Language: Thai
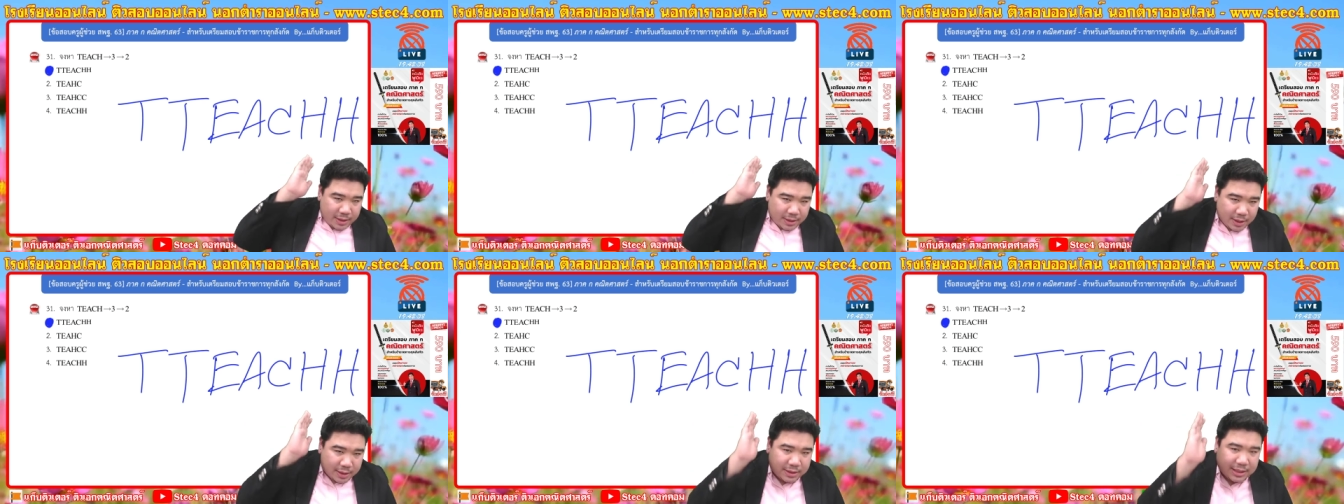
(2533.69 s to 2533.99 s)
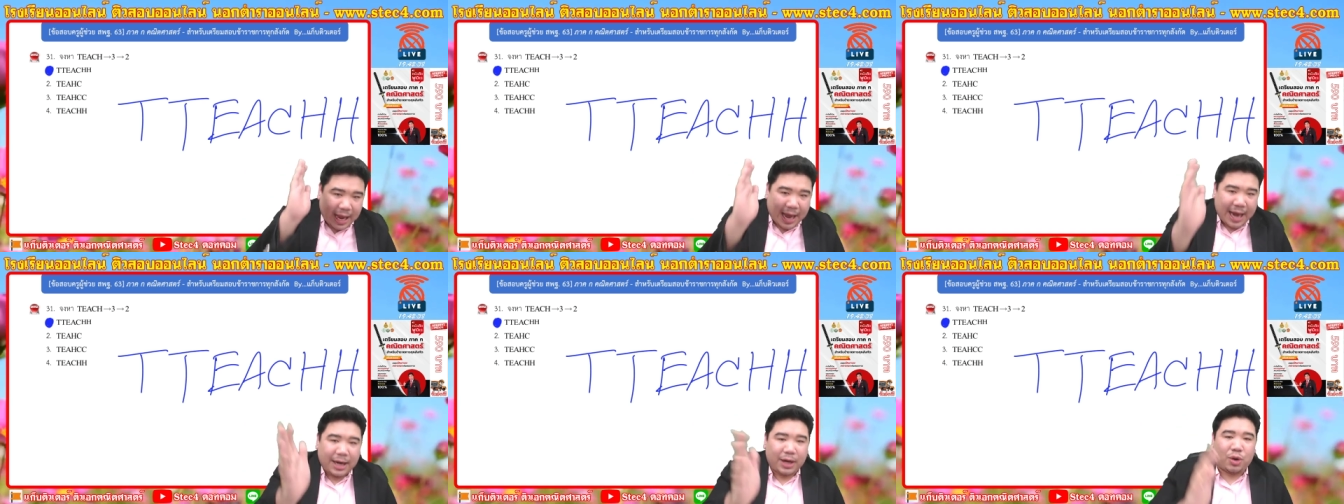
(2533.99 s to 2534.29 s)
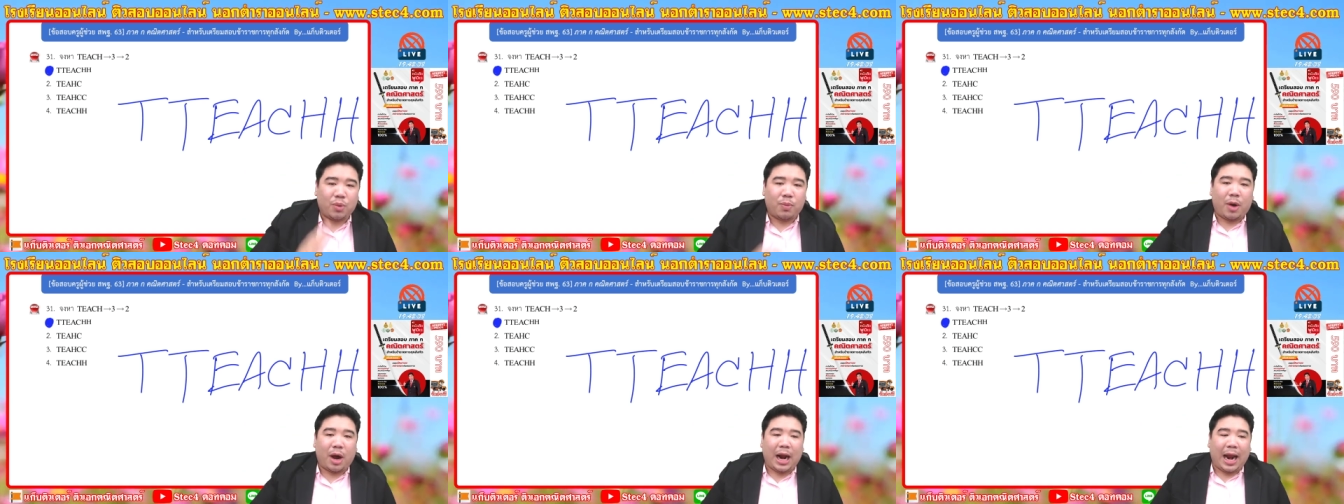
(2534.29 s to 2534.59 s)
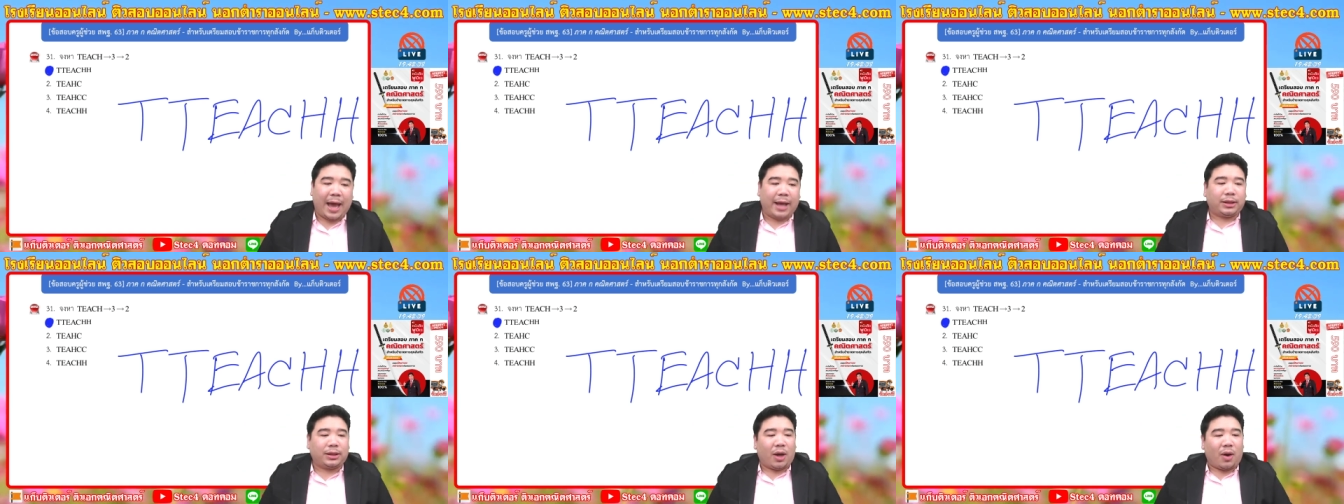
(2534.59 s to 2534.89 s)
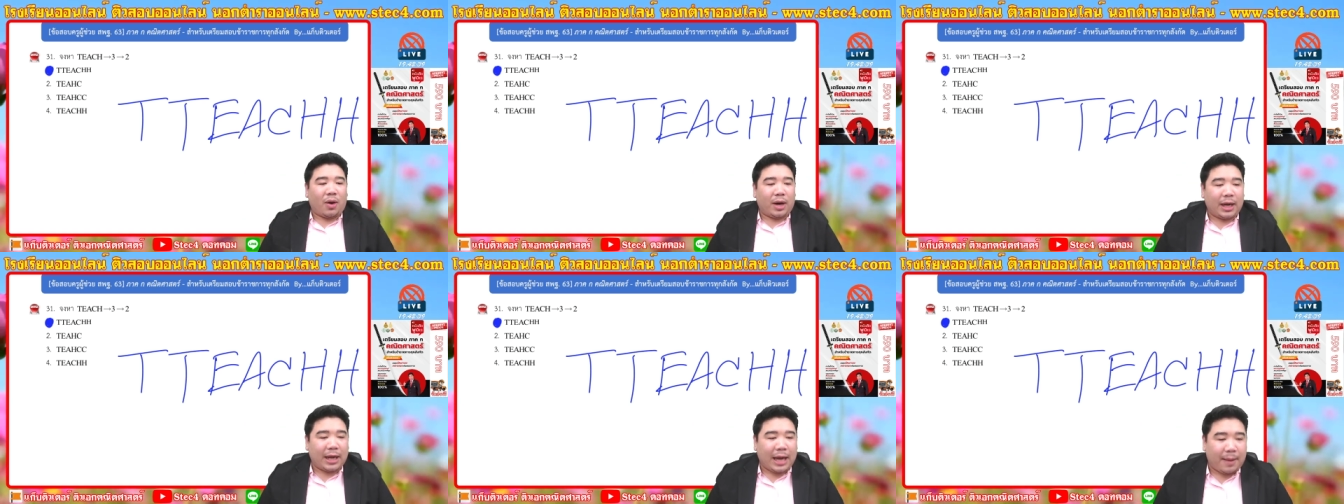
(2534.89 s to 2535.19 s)
ศึกษาในกลุ่มออนไลน์ต่
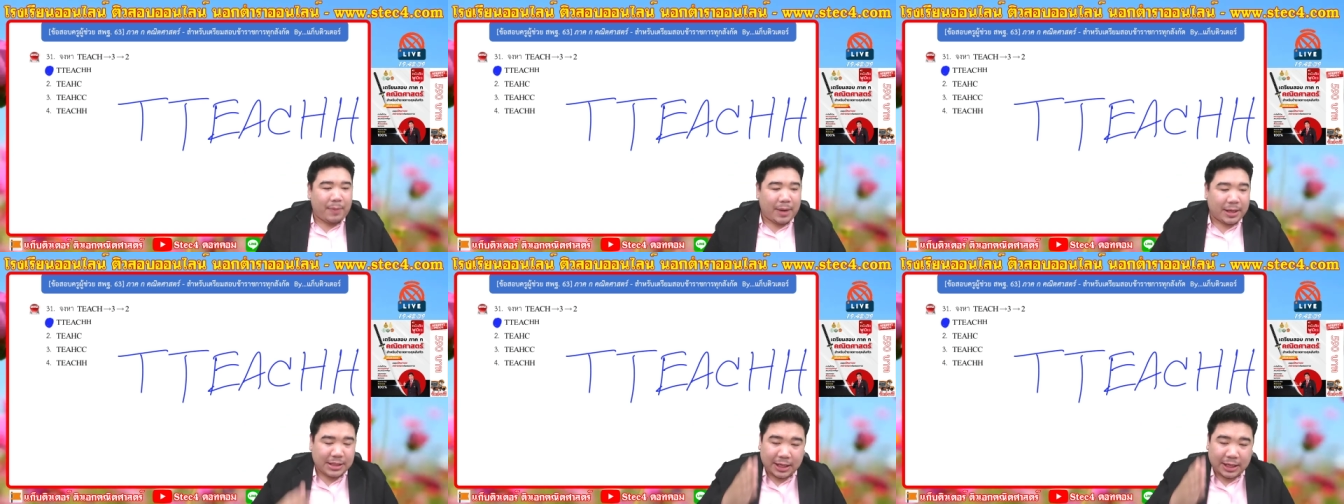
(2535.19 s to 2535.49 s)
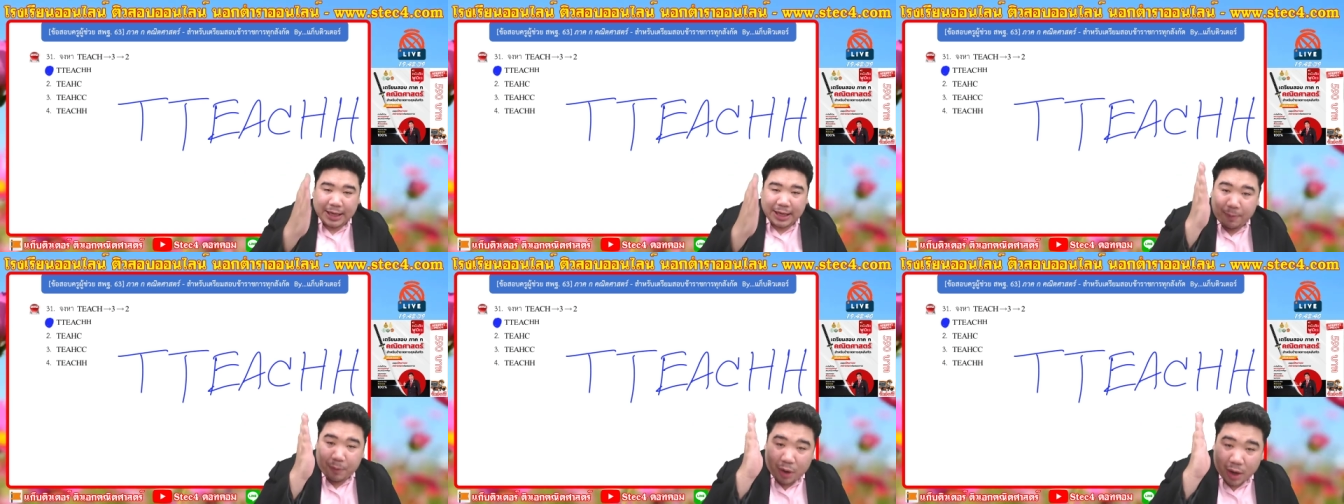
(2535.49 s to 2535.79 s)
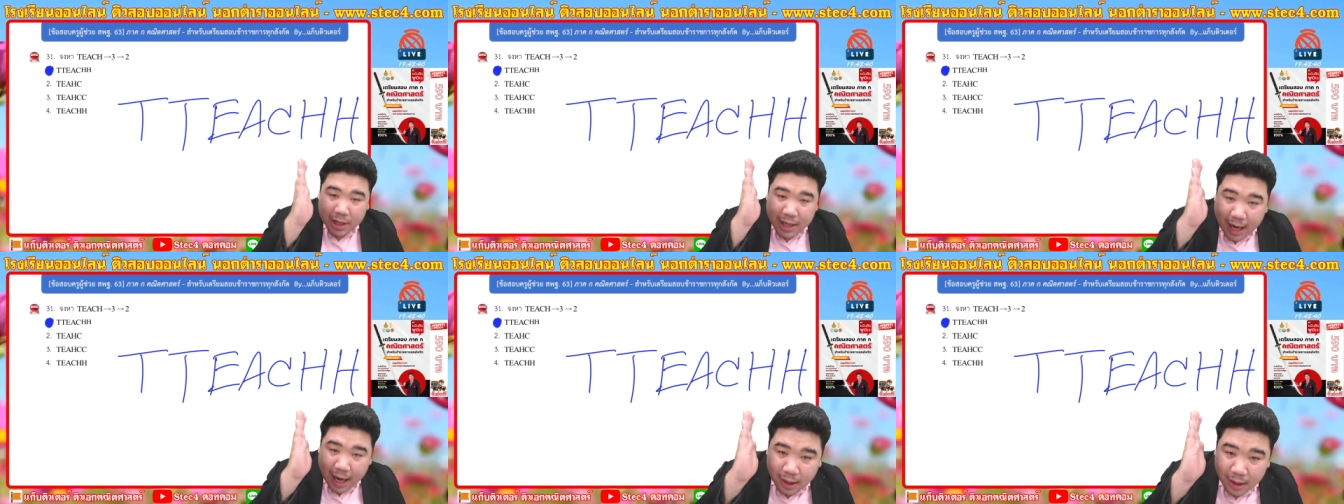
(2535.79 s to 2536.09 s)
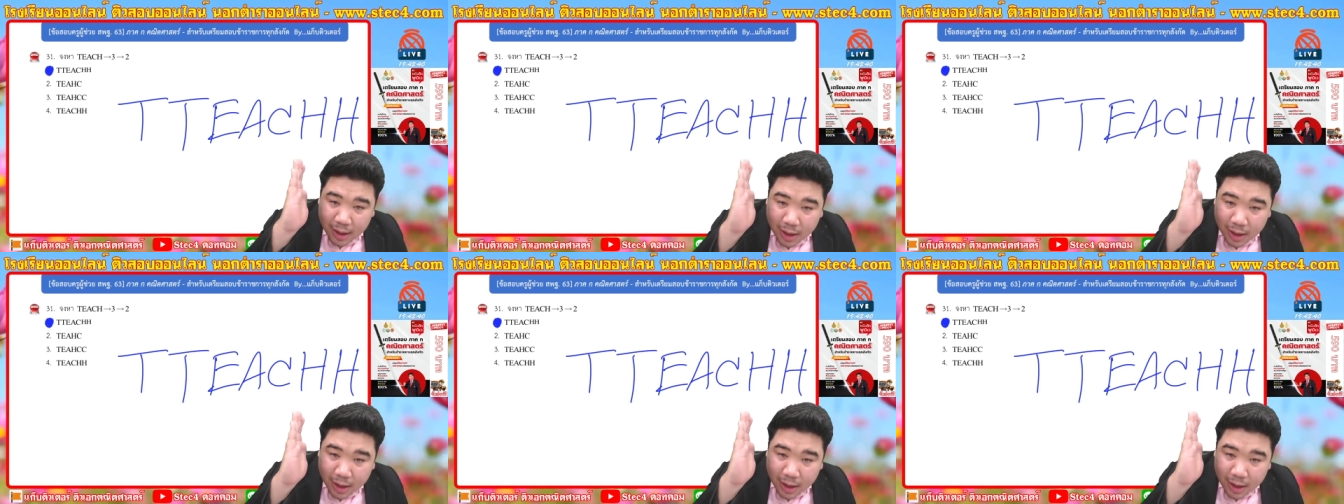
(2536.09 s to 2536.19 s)
อนะครับ อาจารย์แก๊ปขออนุญาต